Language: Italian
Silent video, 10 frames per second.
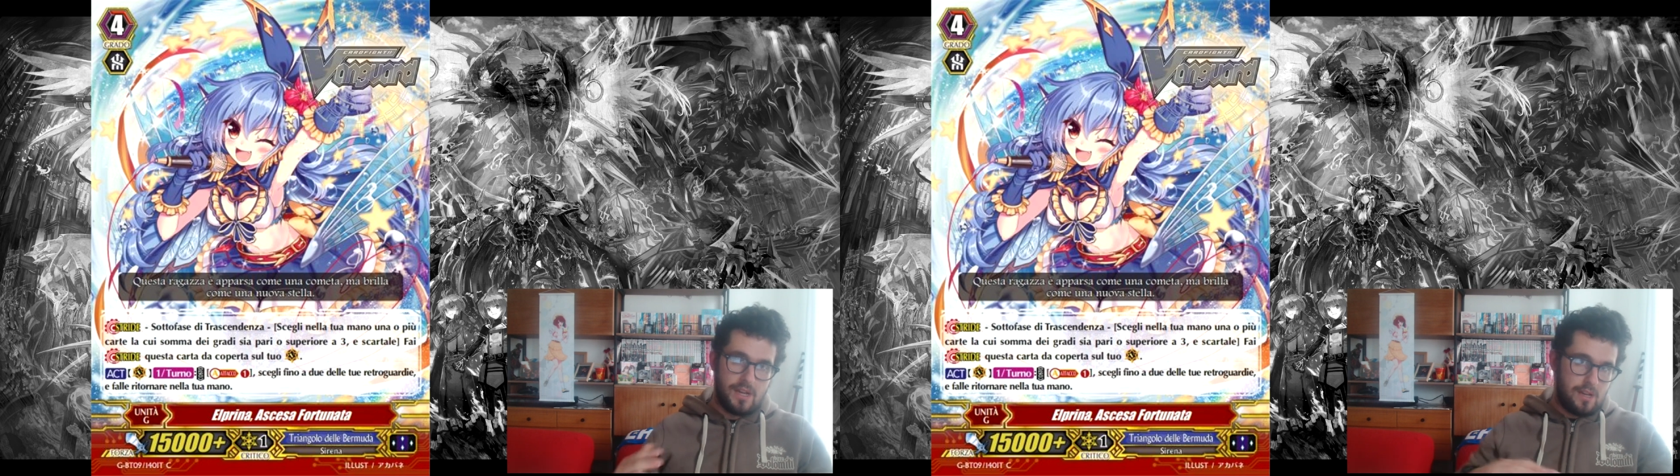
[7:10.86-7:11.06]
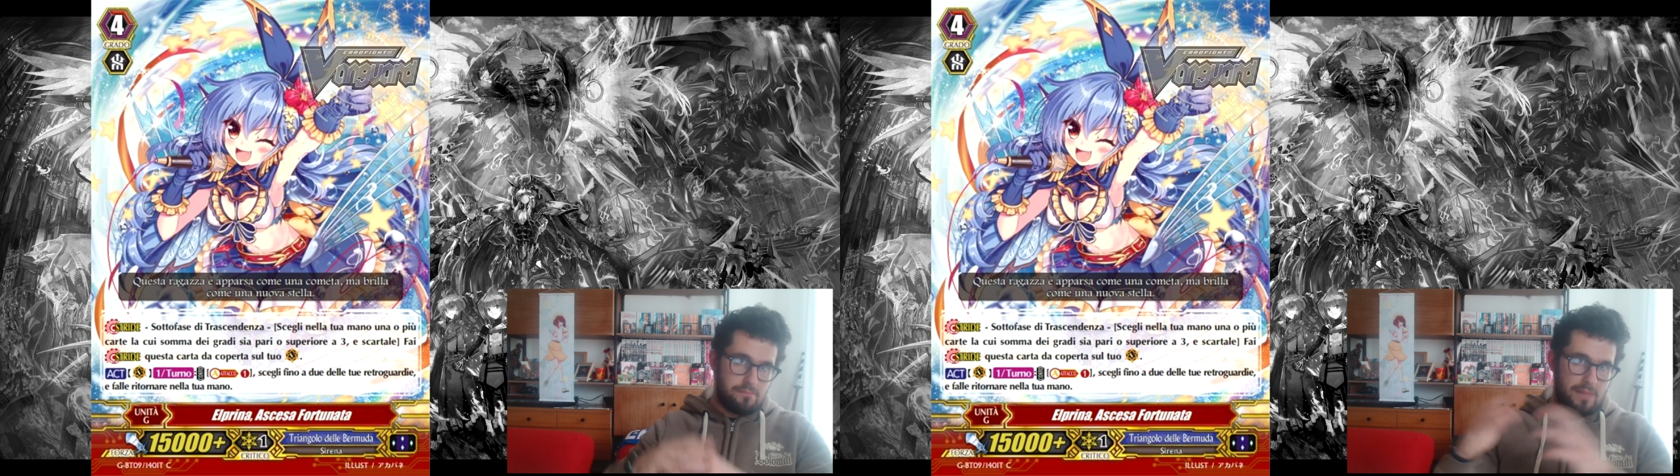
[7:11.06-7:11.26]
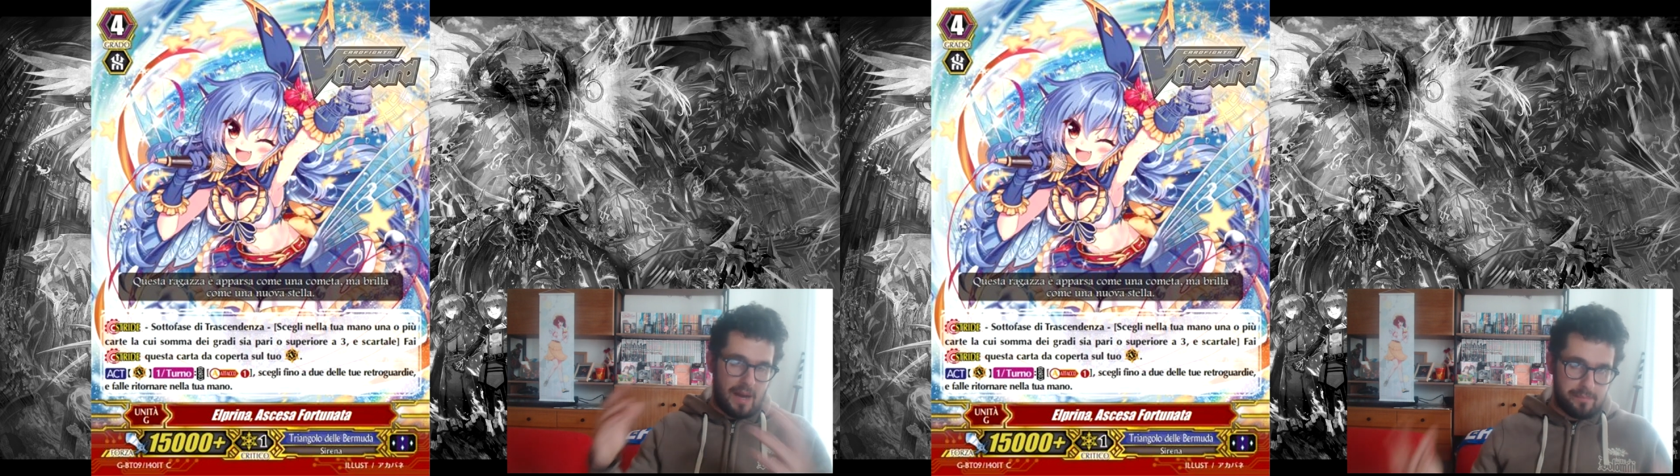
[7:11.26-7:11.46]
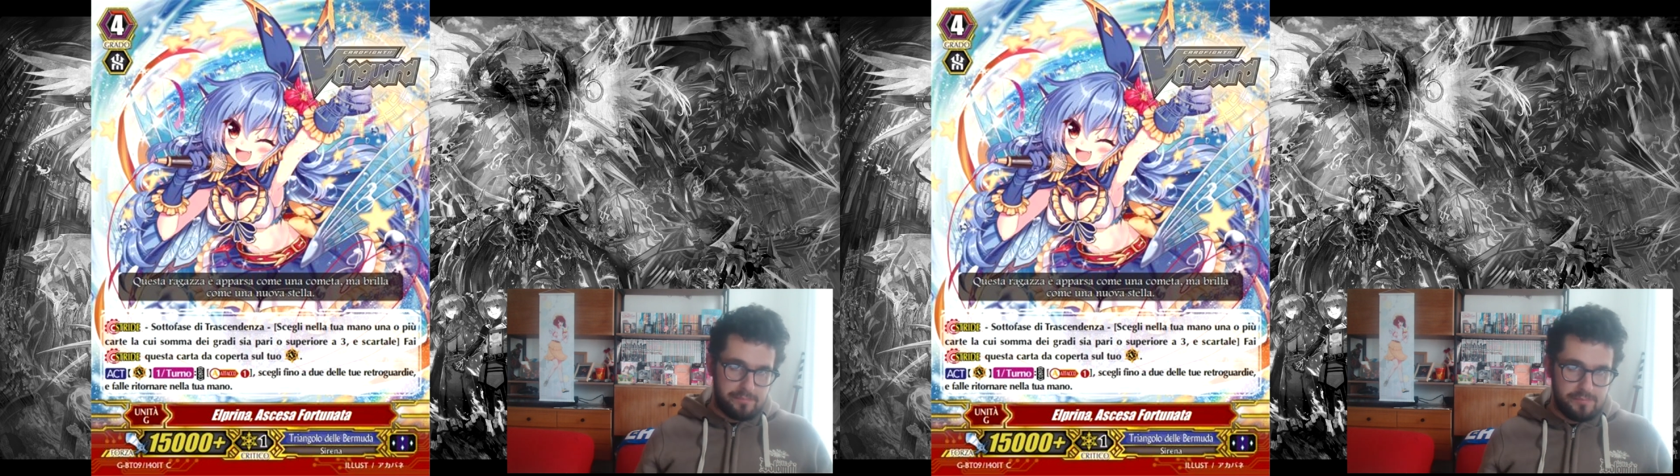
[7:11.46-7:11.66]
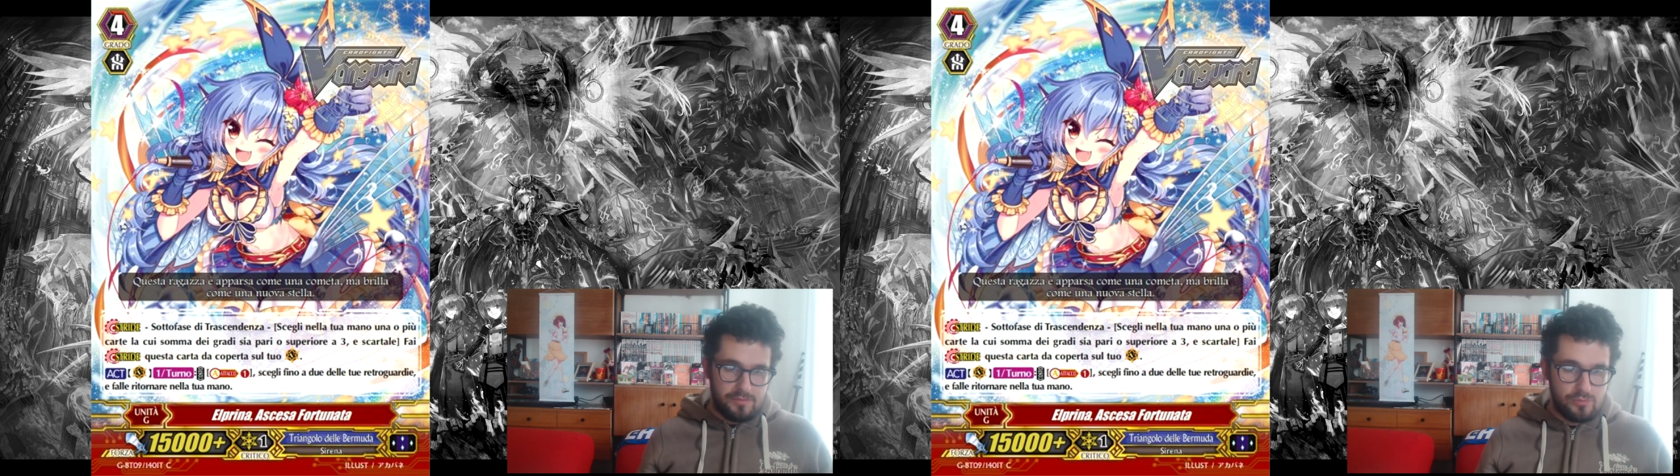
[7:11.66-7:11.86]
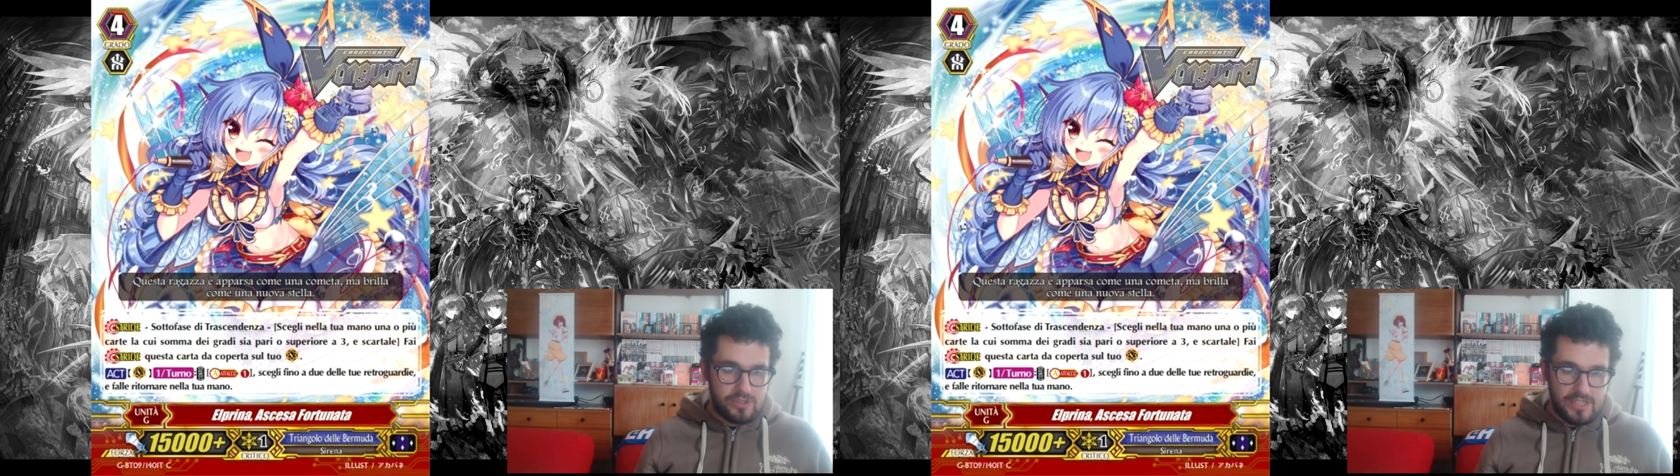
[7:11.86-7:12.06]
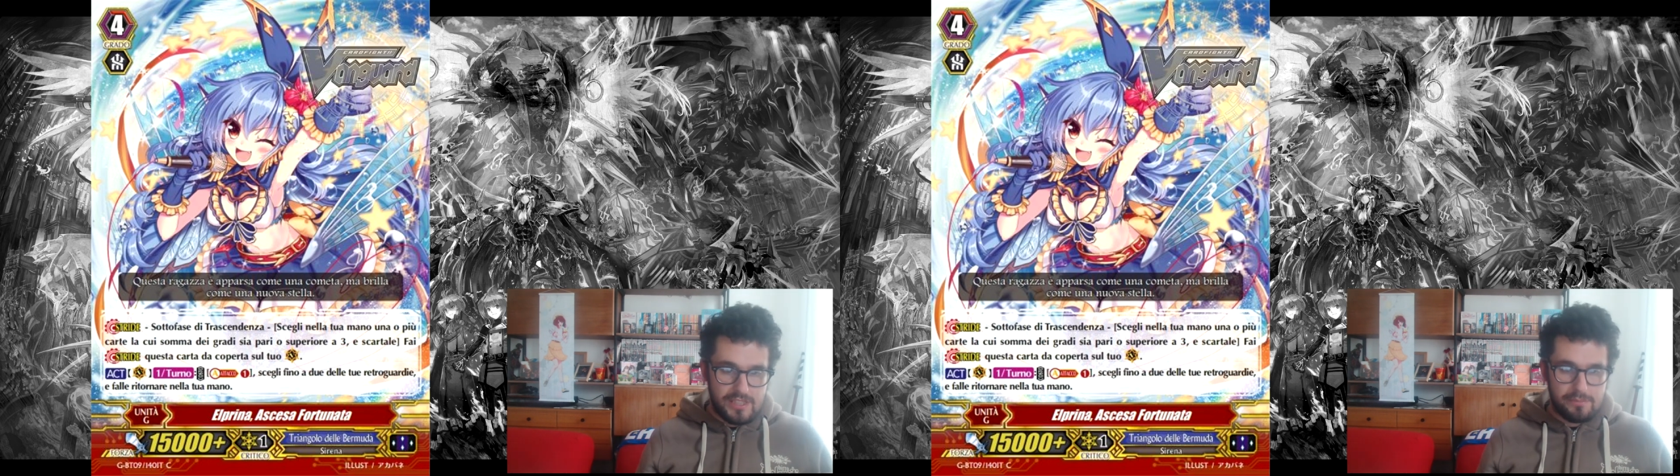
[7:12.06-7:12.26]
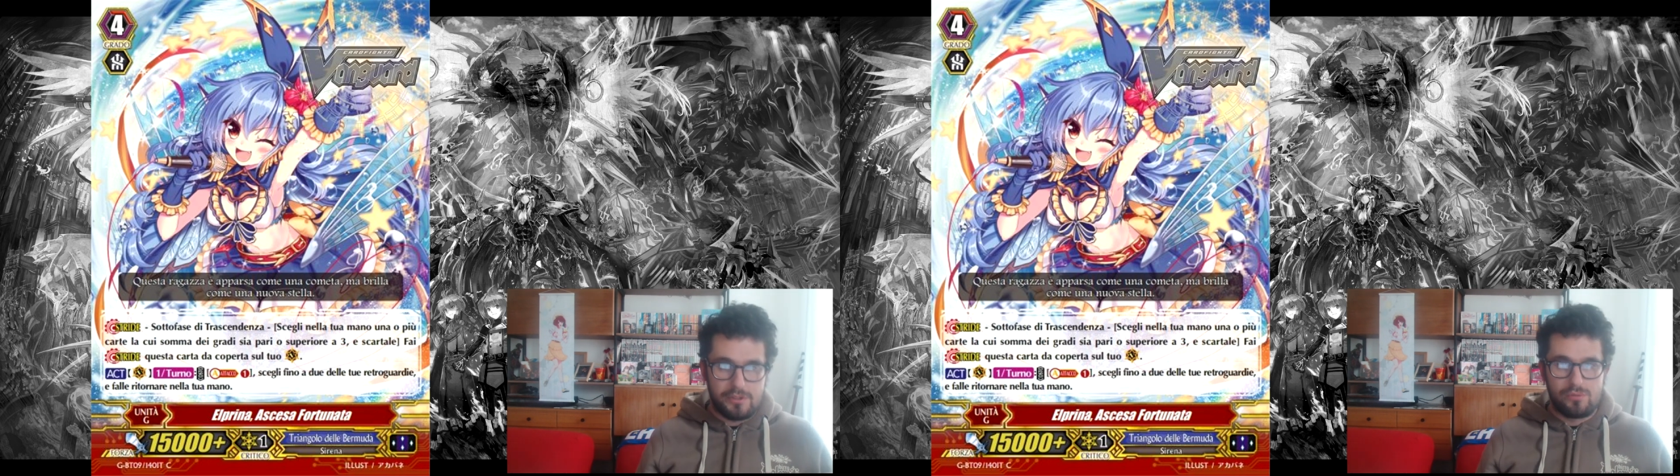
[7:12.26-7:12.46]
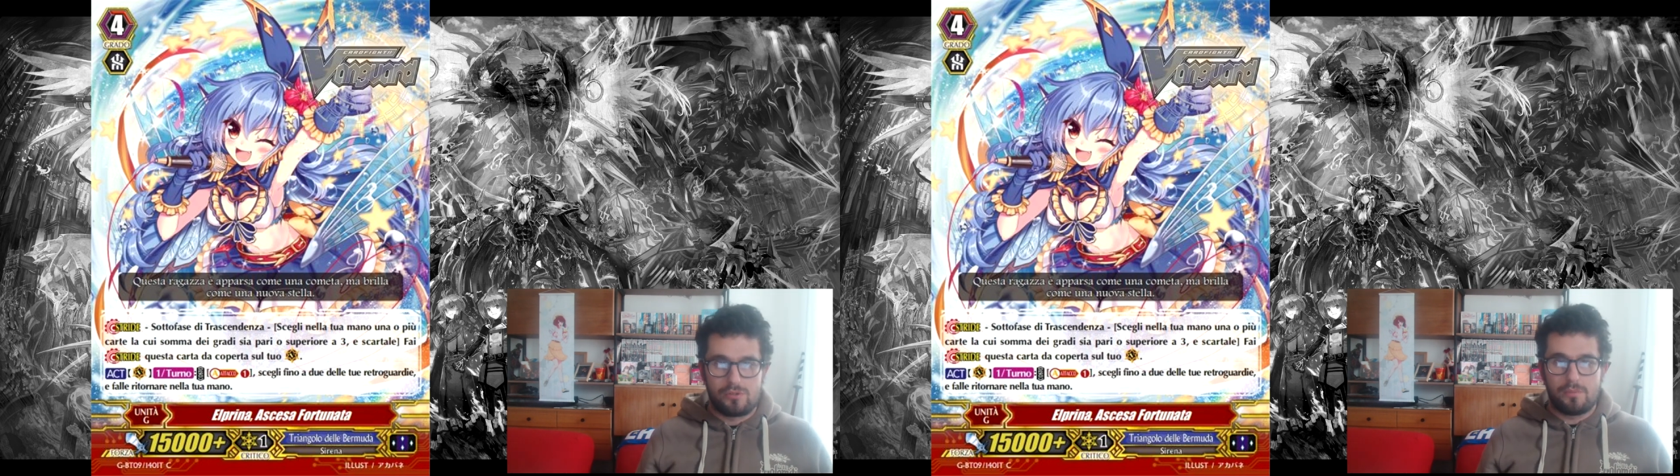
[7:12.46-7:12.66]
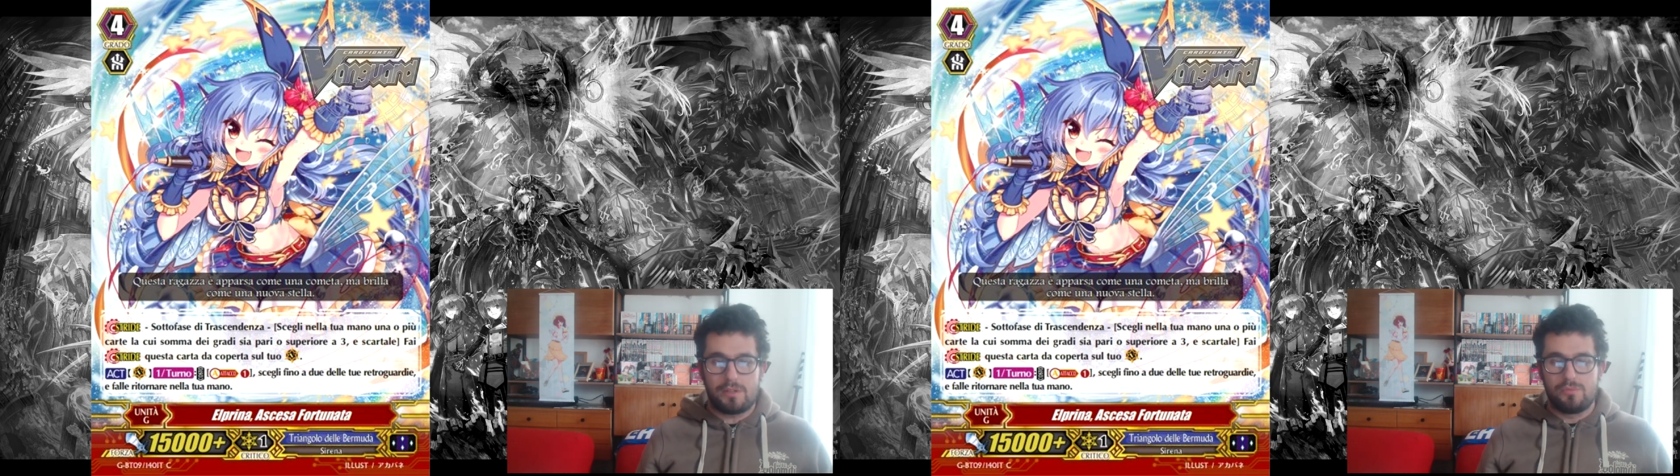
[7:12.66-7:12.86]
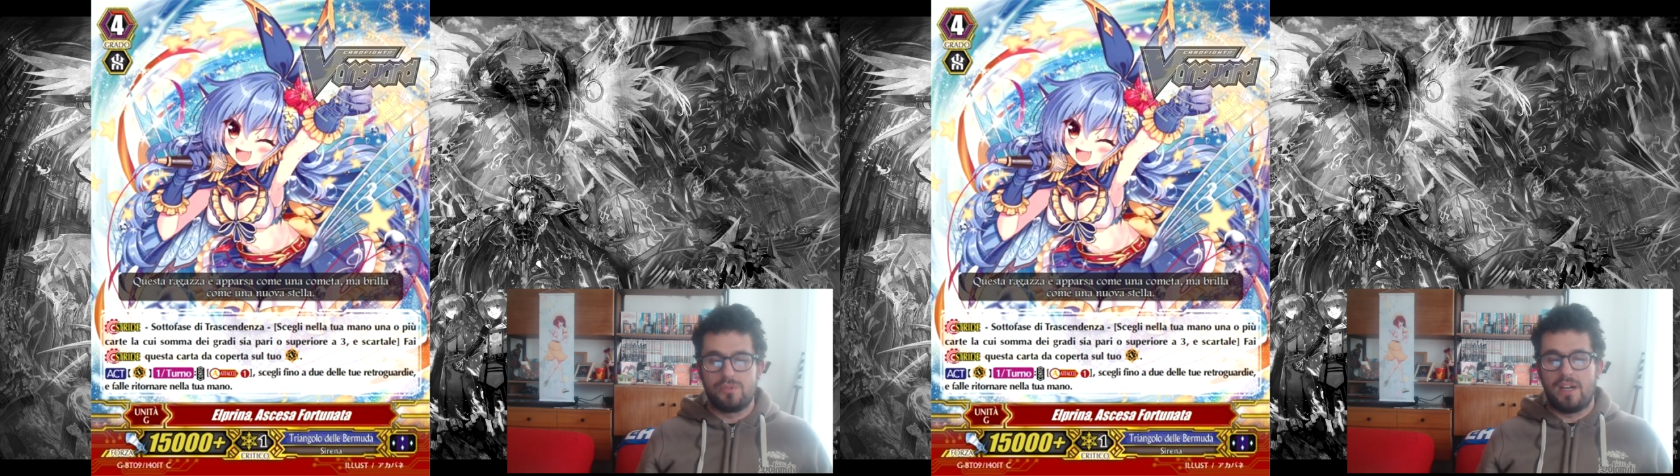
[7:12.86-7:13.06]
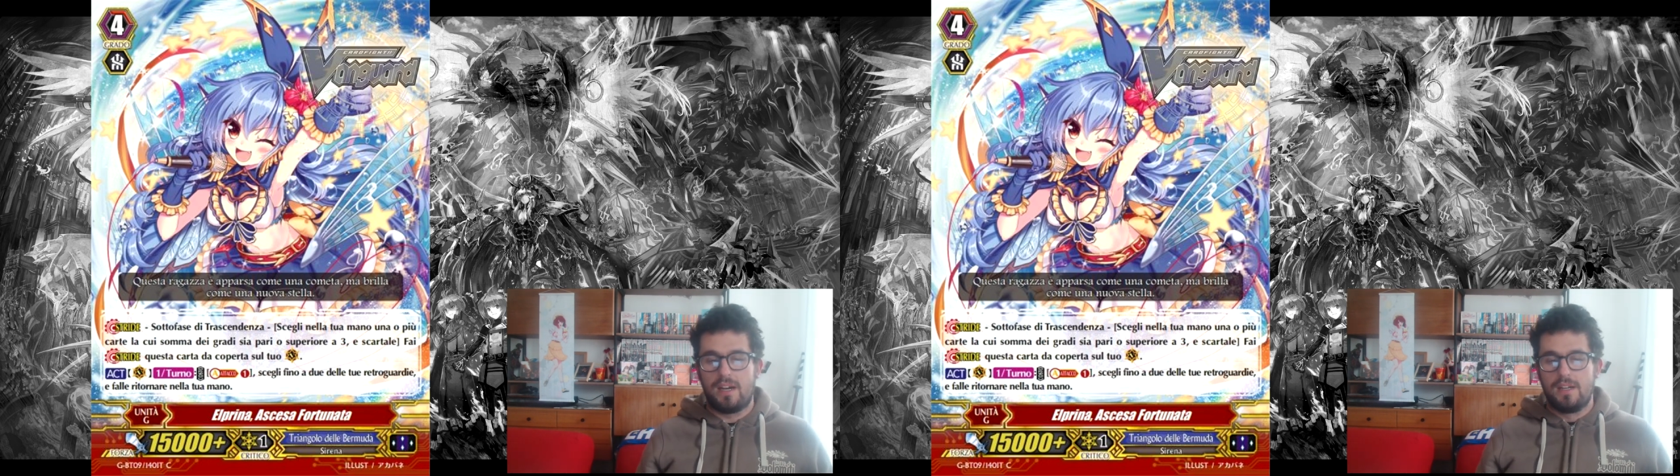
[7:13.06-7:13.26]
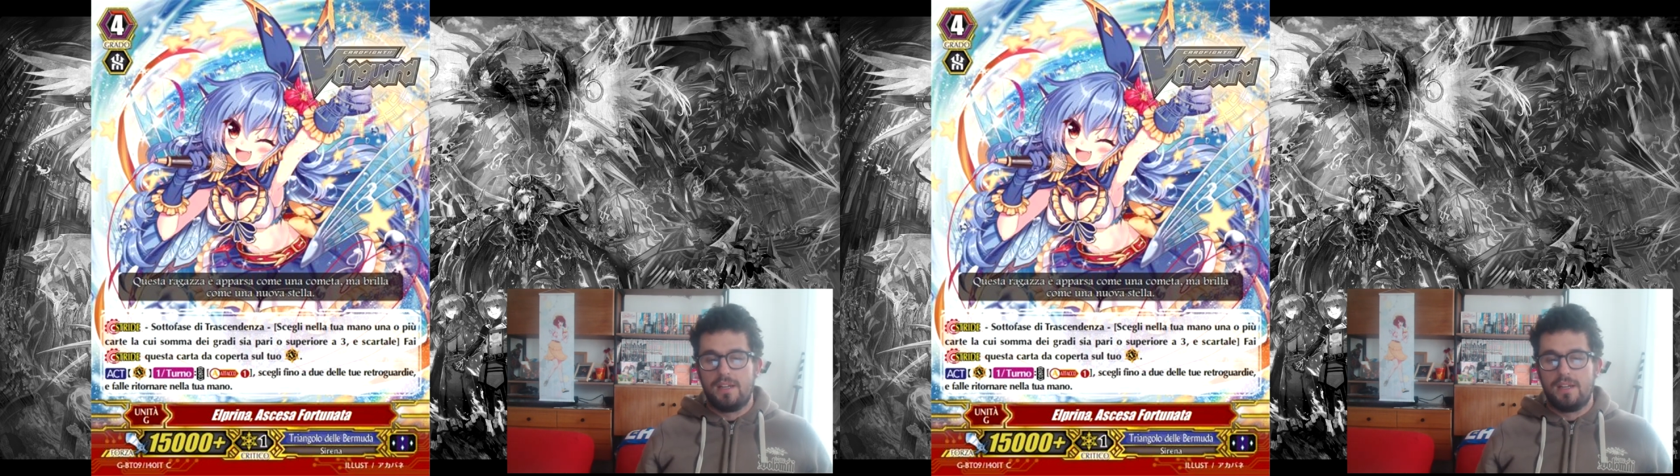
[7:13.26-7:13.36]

ma utilissimo in tutto Bermuda